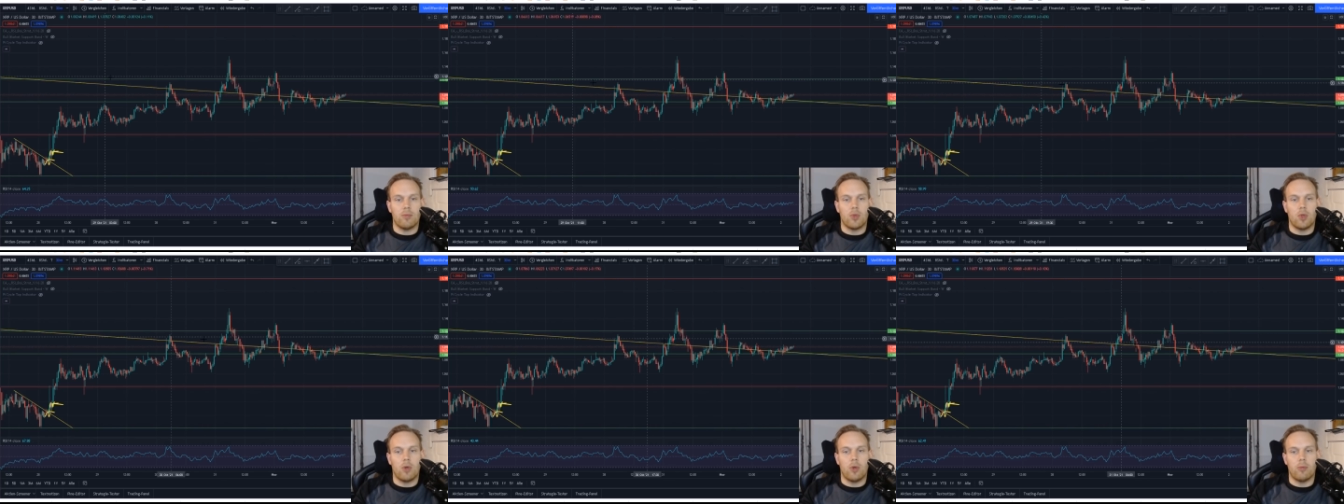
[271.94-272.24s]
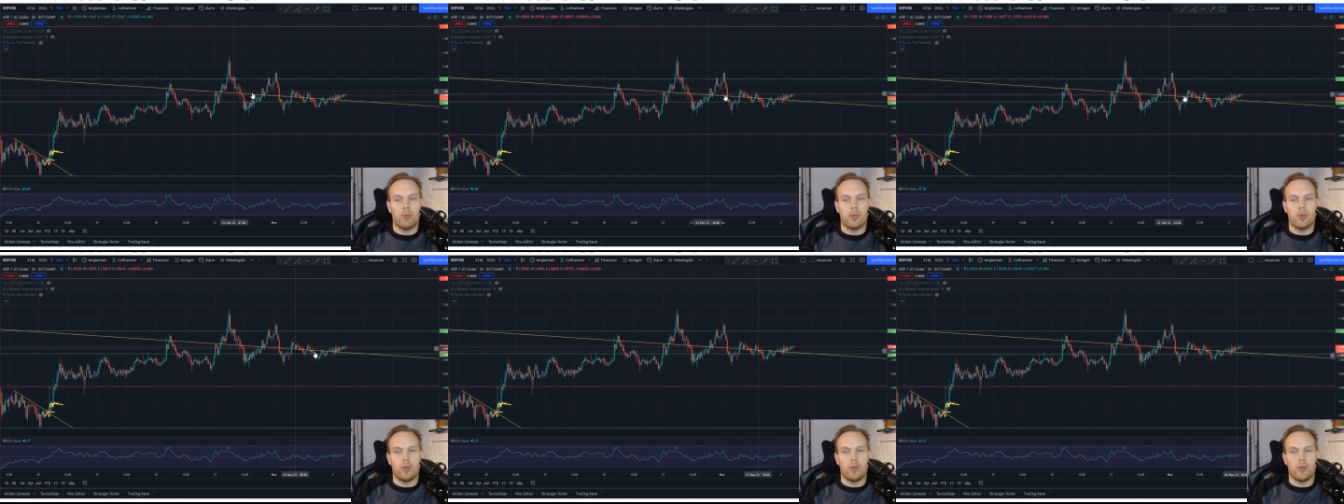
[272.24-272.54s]

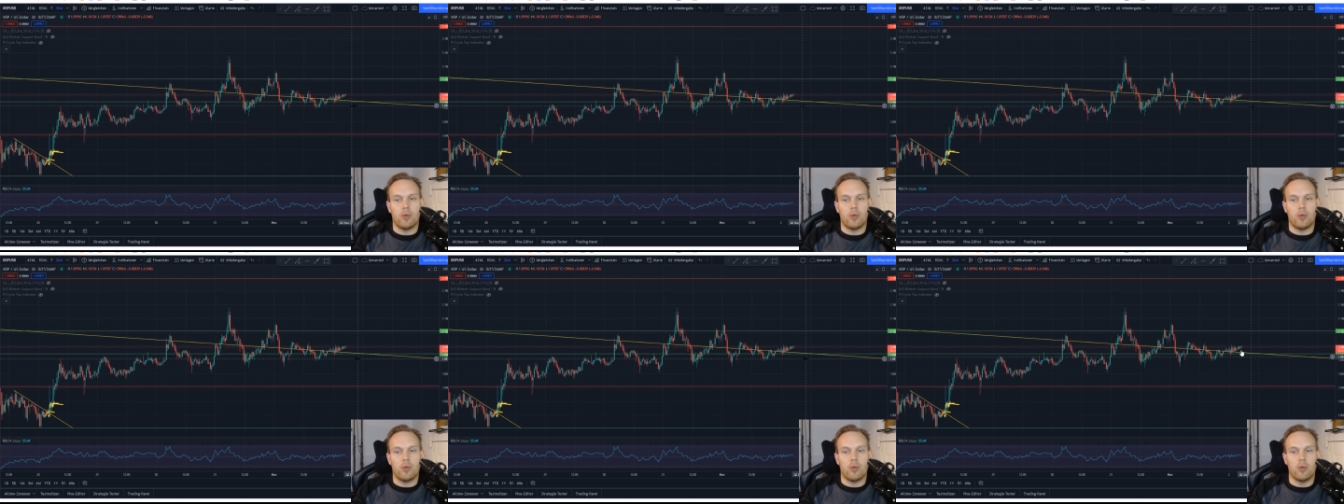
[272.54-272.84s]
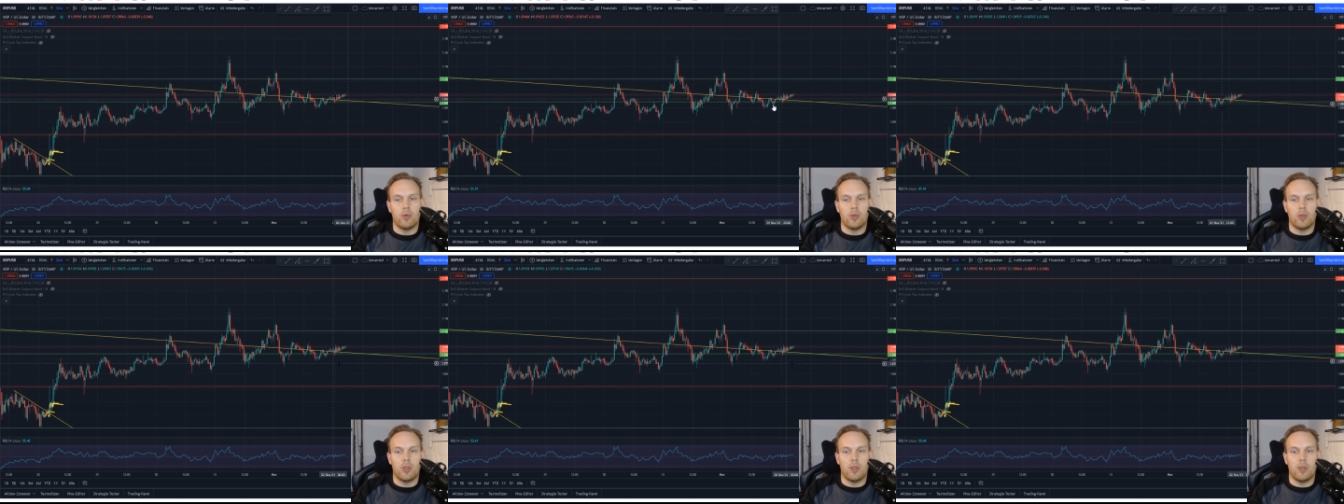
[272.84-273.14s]
kommt
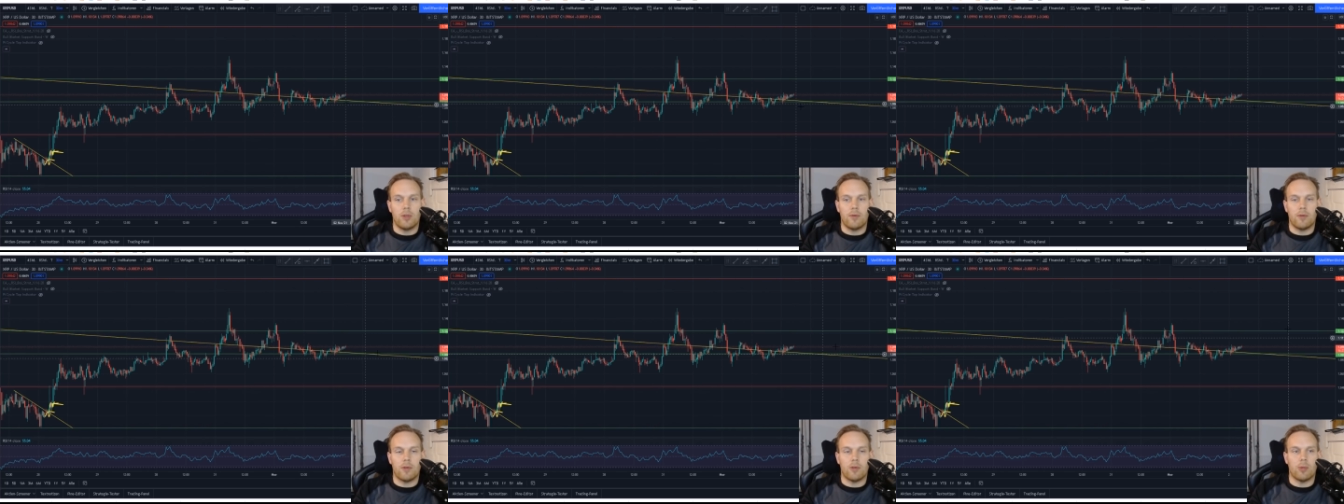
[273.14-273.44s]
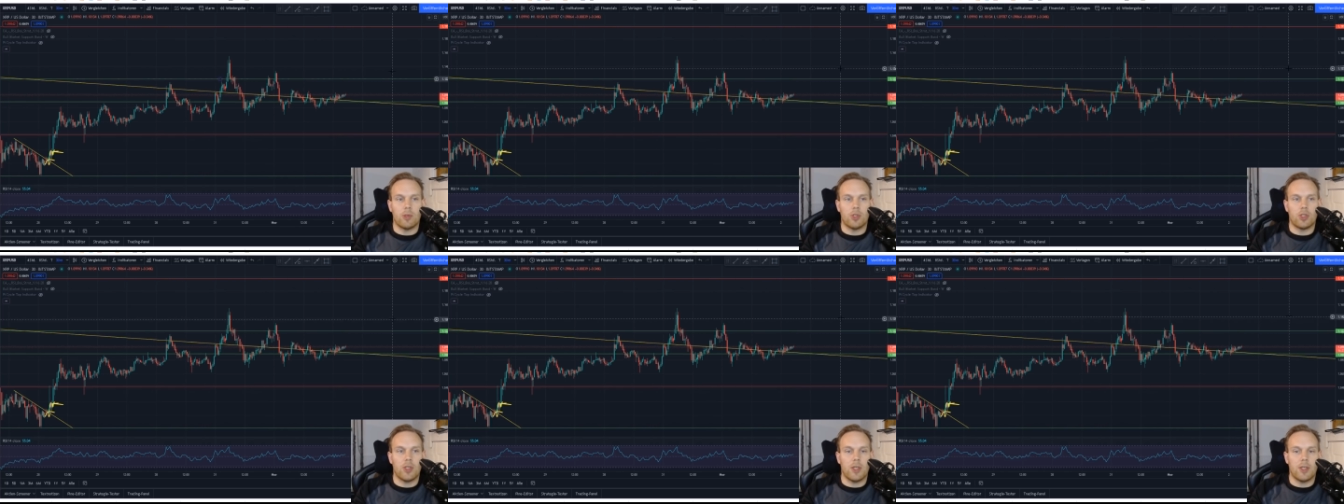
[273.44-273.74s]
runter, wir
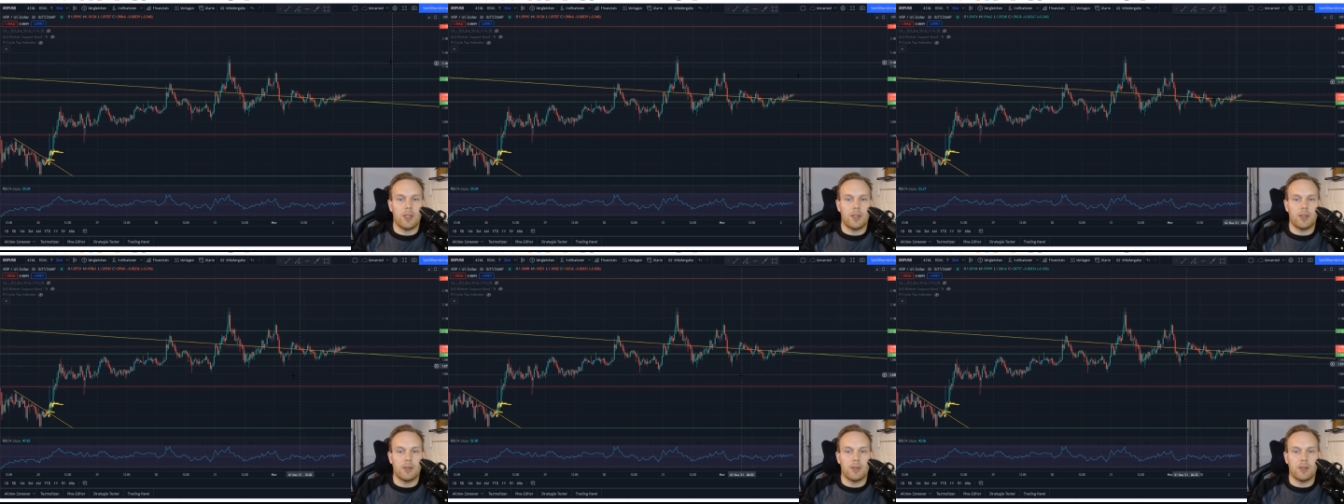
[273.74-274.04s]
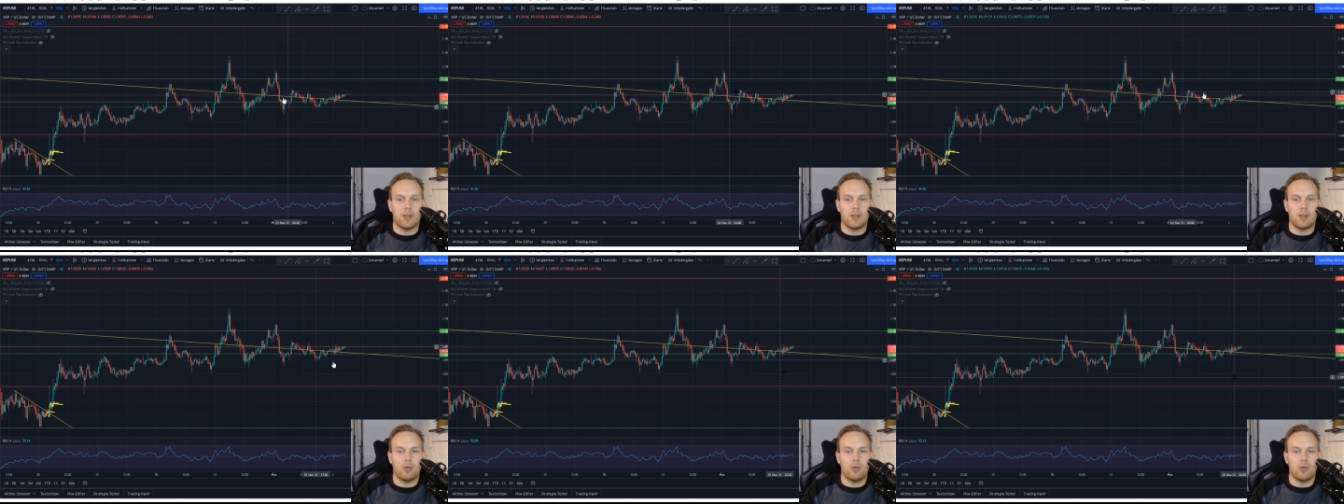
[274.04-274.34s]
überschreiten
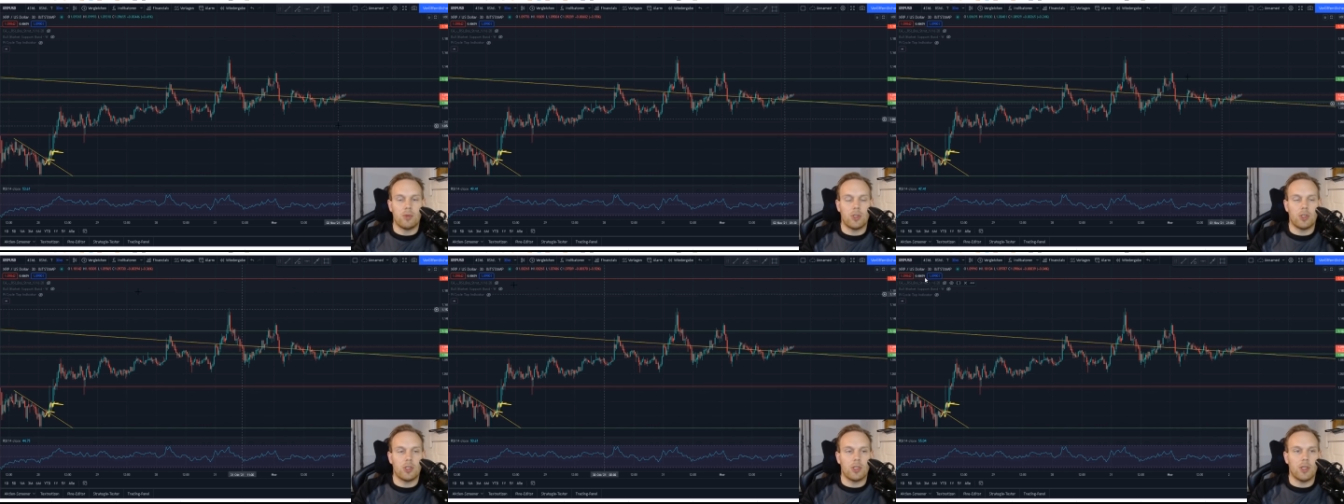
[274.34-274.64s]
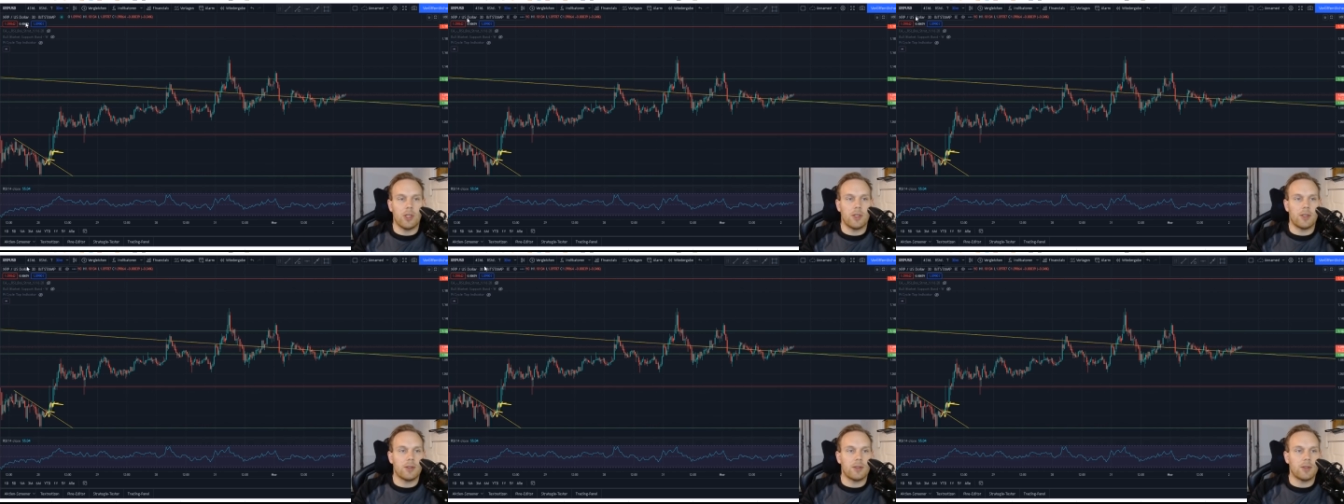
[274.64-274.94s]
sie,
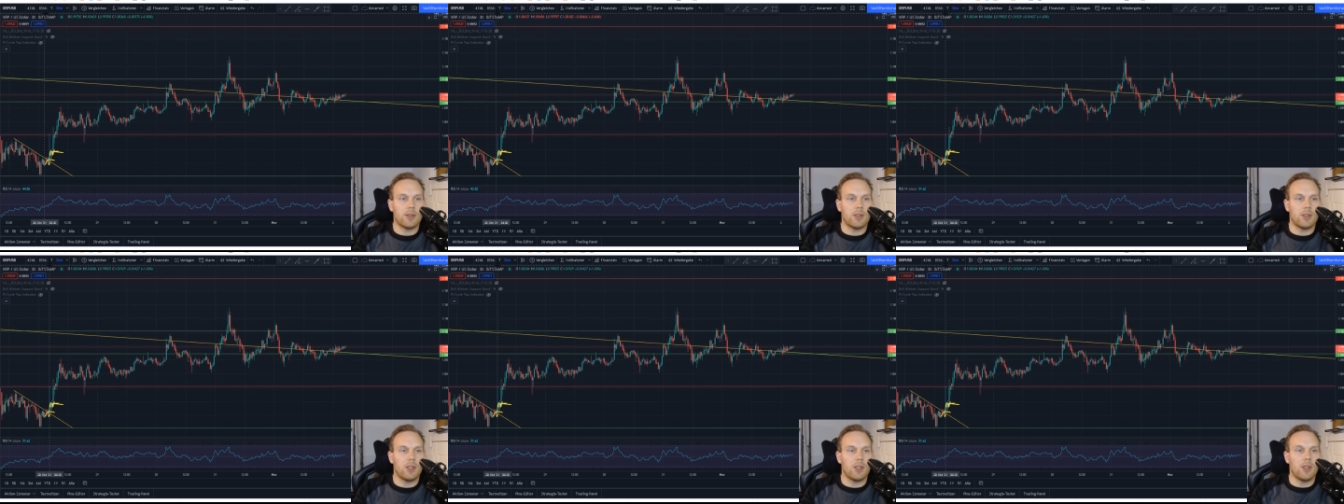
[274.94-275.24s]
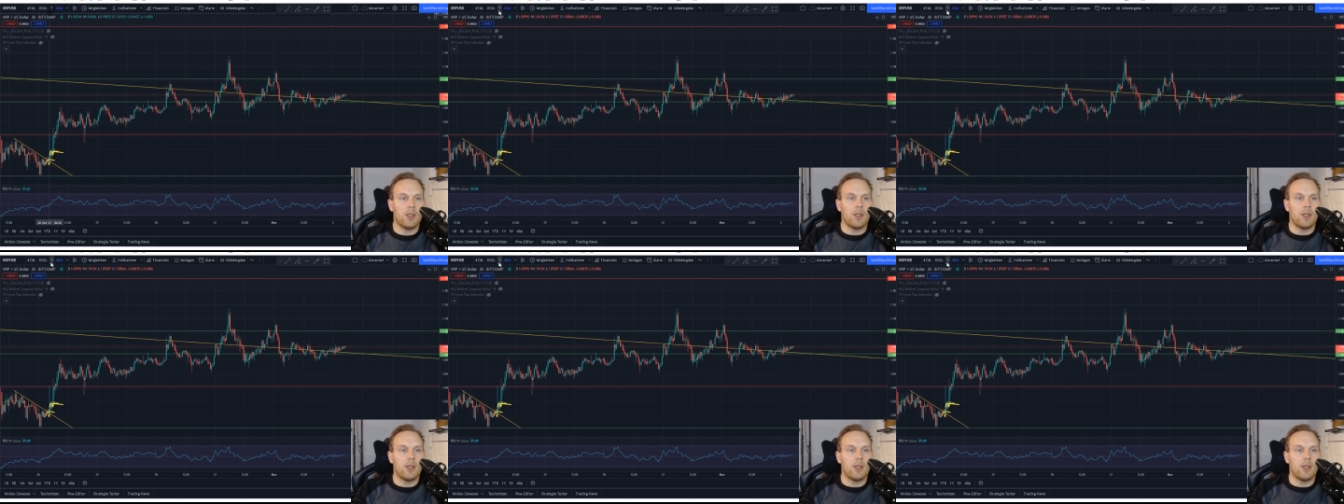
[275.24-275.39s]
unterschreiten sie.